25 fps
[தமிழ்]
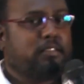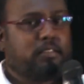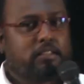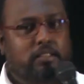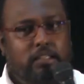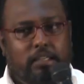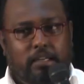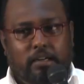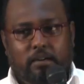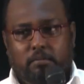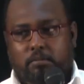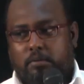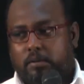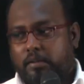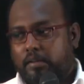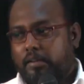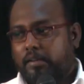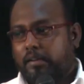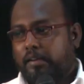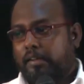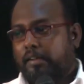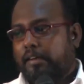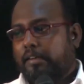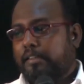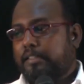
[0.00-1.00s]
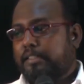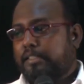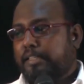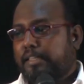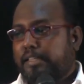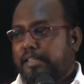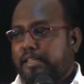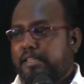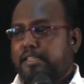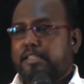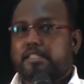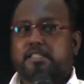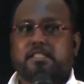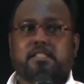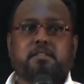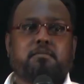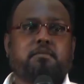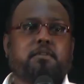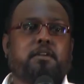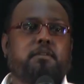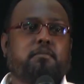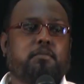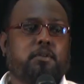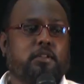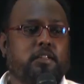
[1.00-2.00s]
செயல்படுகிறார் சினர்ஜிசம்
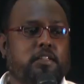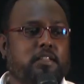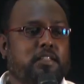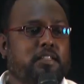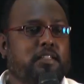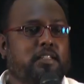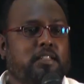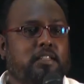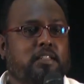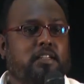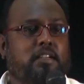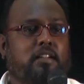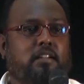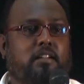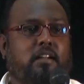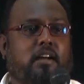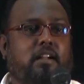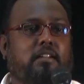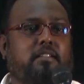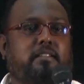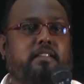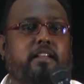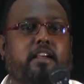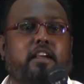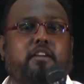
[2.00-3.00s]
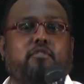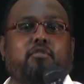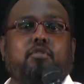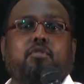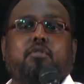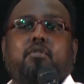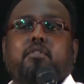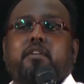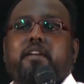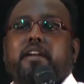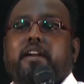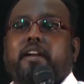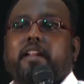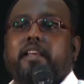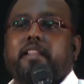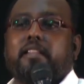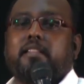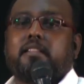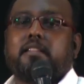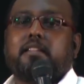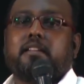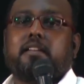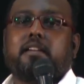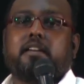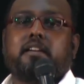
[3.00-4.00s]
என்பது நான் தேவனோடு
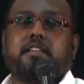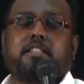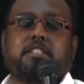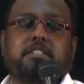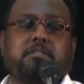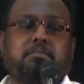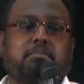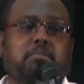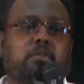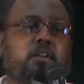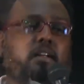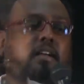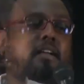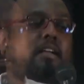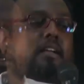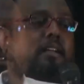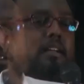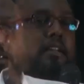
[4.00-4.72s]
இணைந்து ரட்சிப்பில்